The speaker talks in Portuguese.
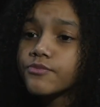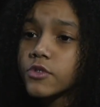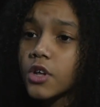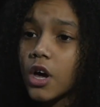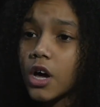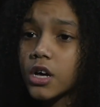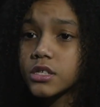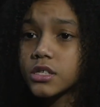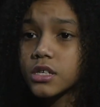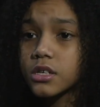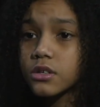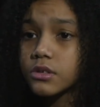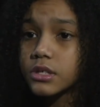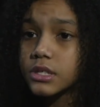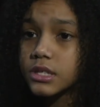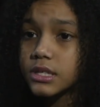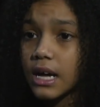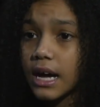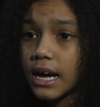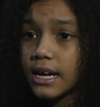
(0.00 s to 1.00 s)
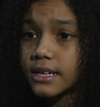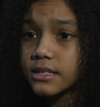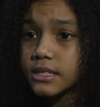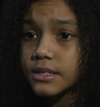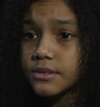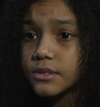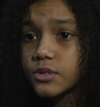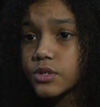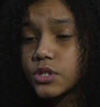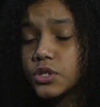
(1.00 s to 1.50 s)
Nossa,
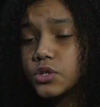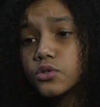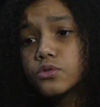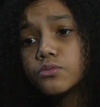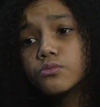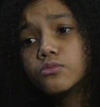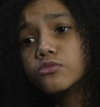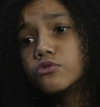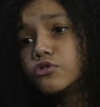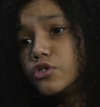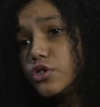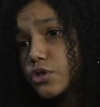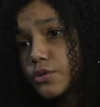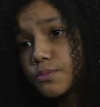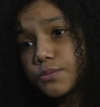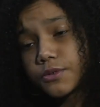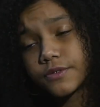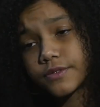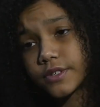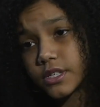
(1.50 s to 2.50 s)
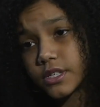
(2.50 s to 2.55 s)
coitada. Eu sinto muito por